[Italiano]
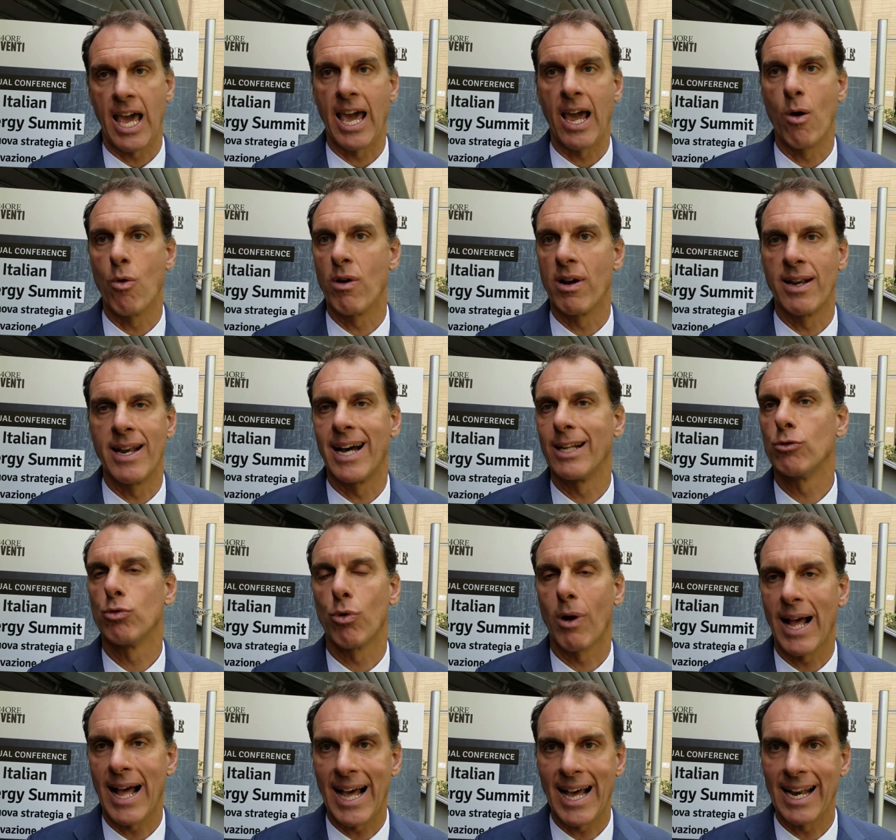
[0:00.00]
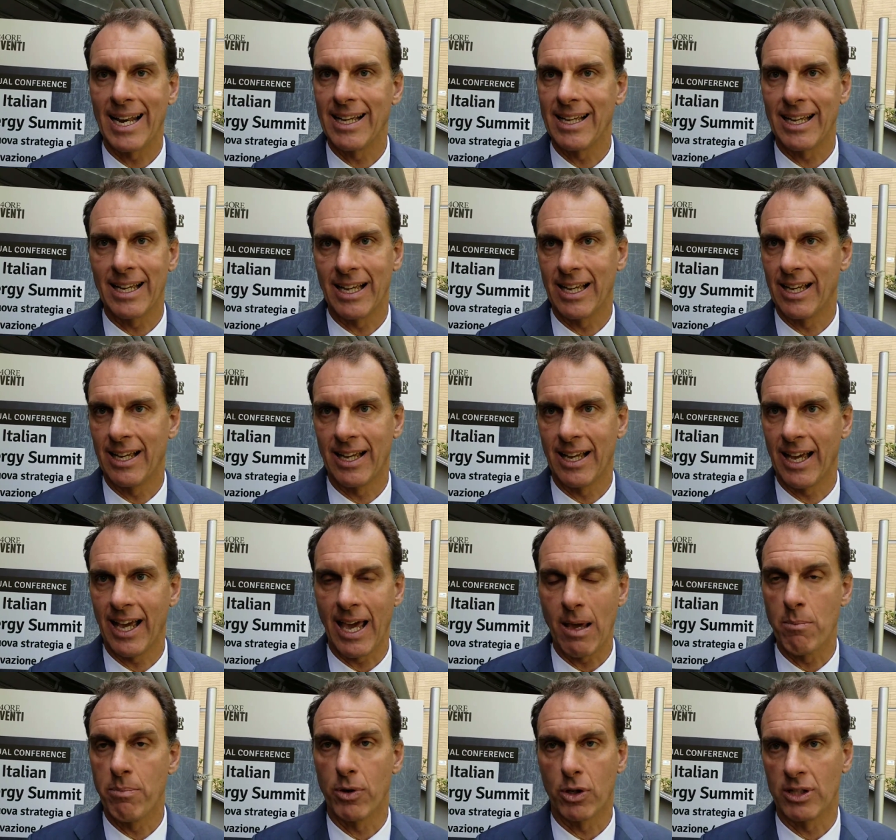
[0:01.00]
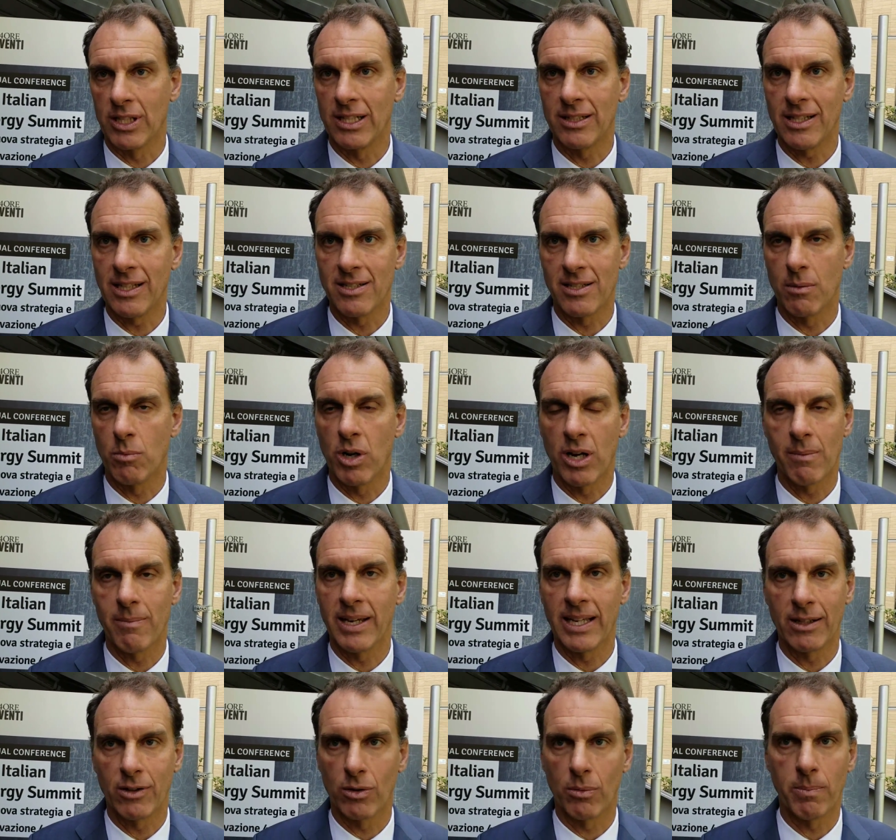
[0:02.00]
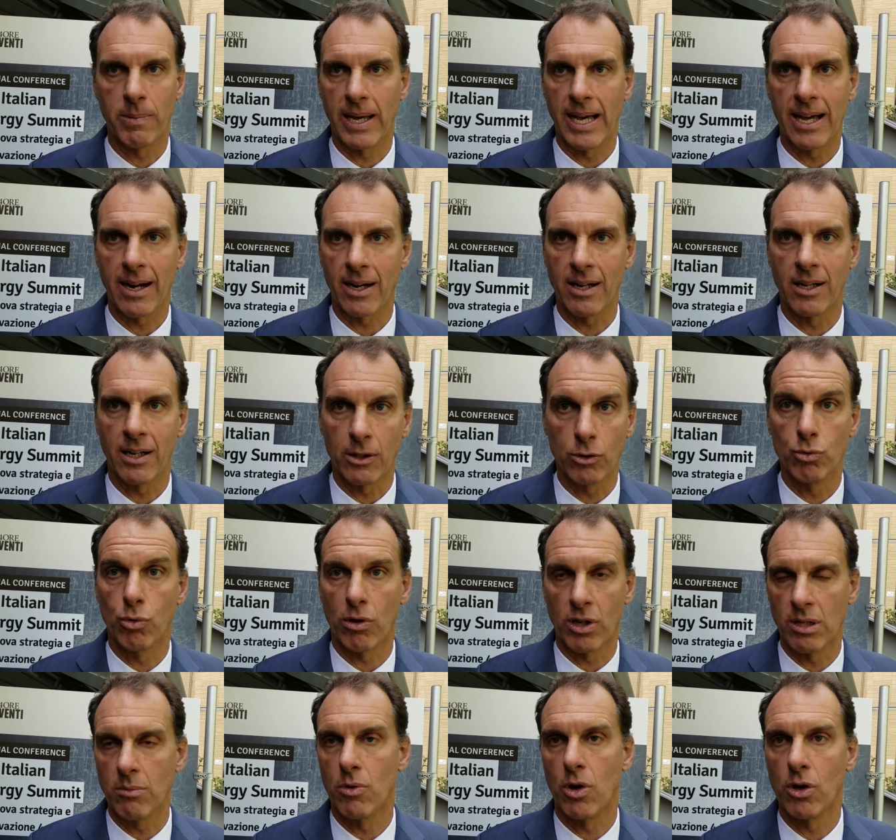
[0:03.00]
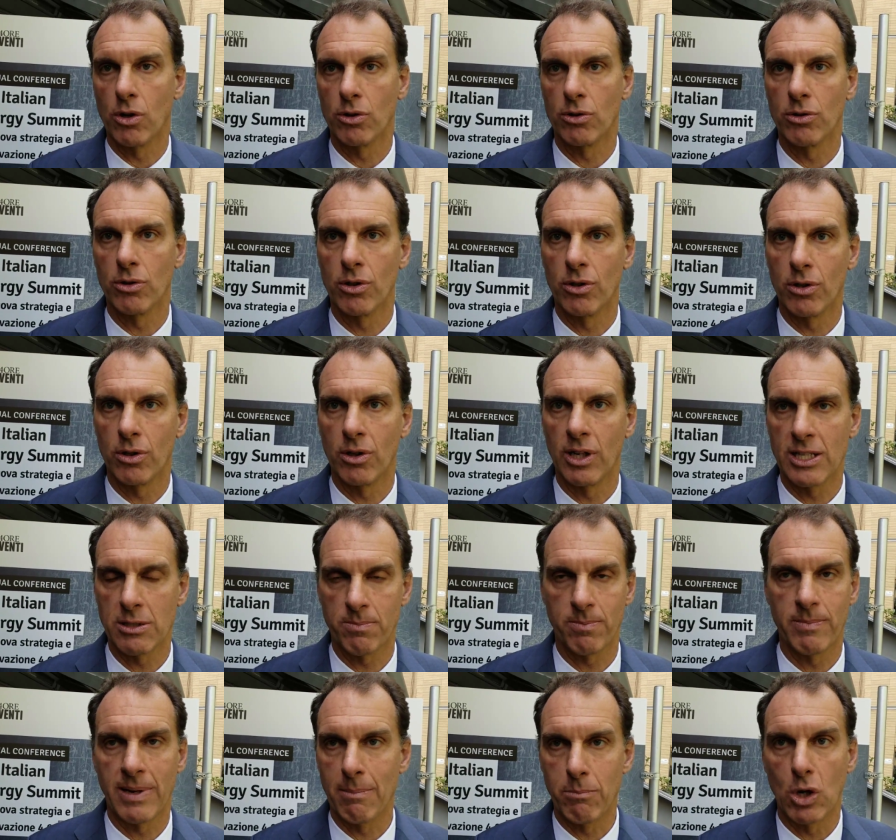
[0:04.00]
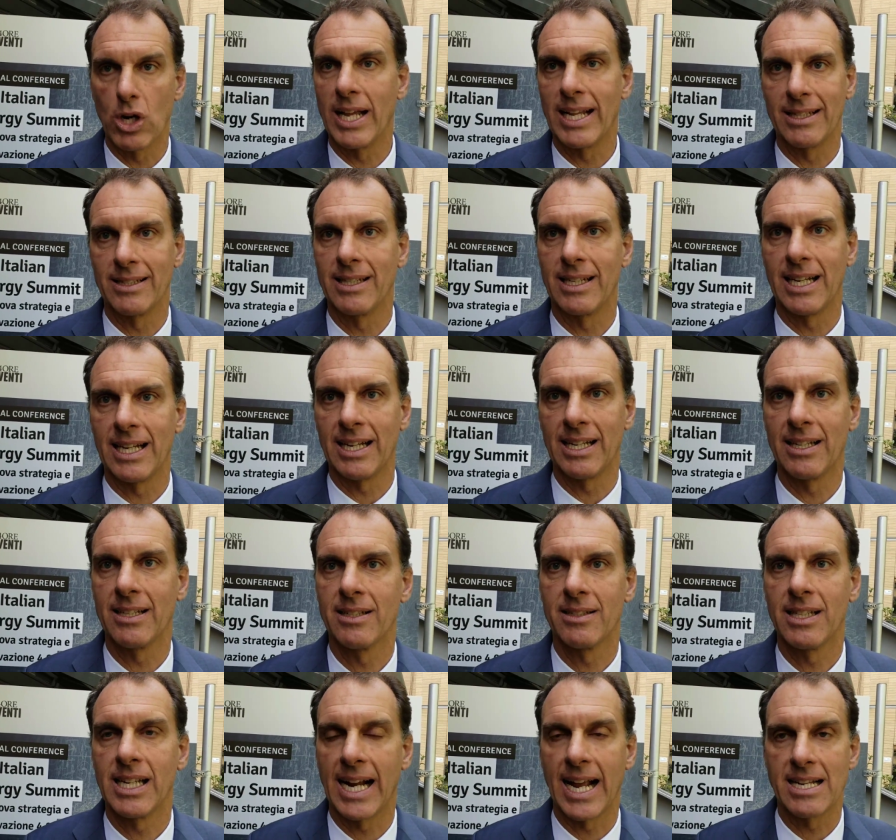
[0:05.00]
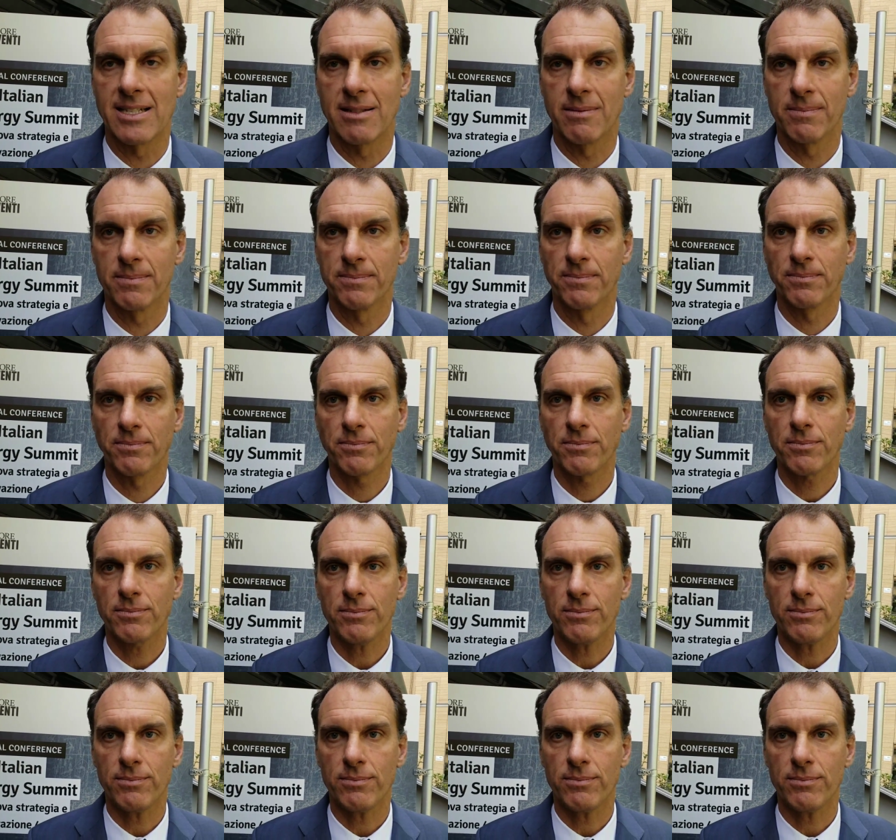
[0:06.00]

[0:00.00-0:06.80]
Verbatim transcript: è un naturale eh, e importantissimo elemento per ridurre di molto la, la bolletta di casa.